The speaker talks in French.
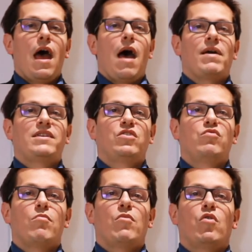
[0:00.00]
à partir
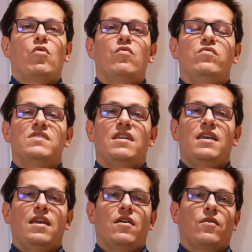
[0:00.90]
du moment où vous
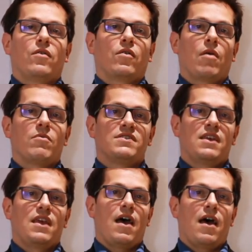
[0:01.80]
allez
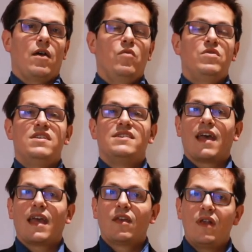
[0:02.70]
commencer à utiliser
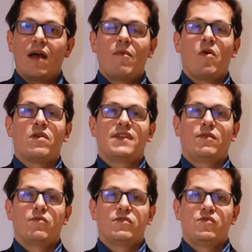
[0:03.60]
régulièrement
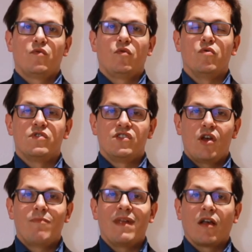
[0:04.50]
cette notion de
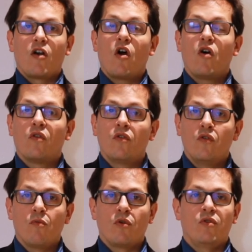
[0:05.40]
somme d'un grand
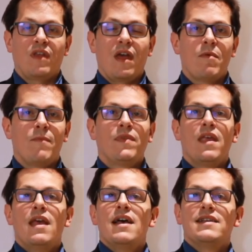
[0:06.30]
nombre de termes.
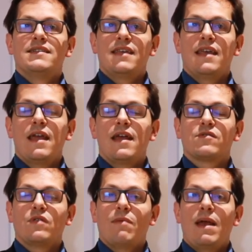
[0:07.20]
C'est
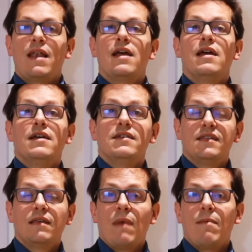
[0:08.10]
ce qu'on appelle
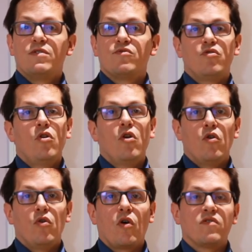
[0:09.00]
sigma majuscule,
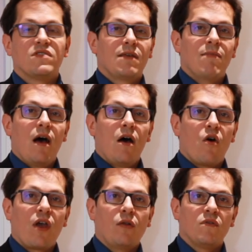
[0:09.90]
le grand sigma,
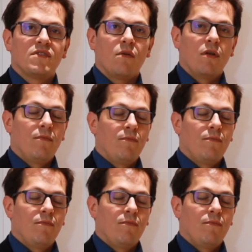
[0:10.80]
regardons ensemble.